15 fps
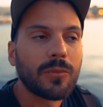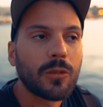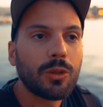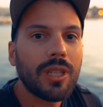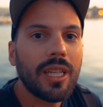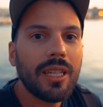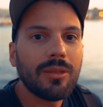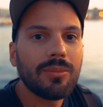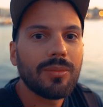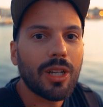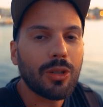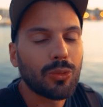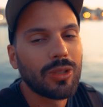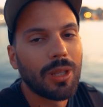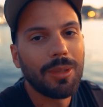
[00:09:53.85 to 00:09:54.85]
non è
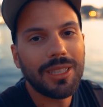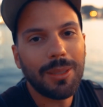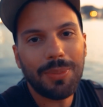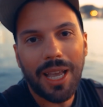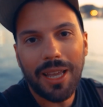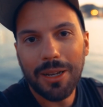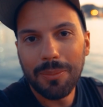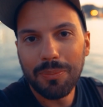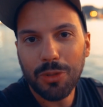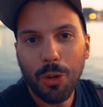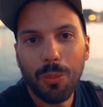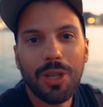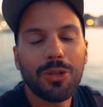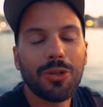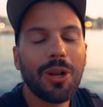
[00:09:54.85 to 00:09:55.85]
assolutamente piana
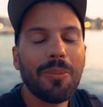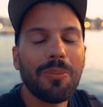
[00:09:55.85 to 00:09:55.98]
come isola,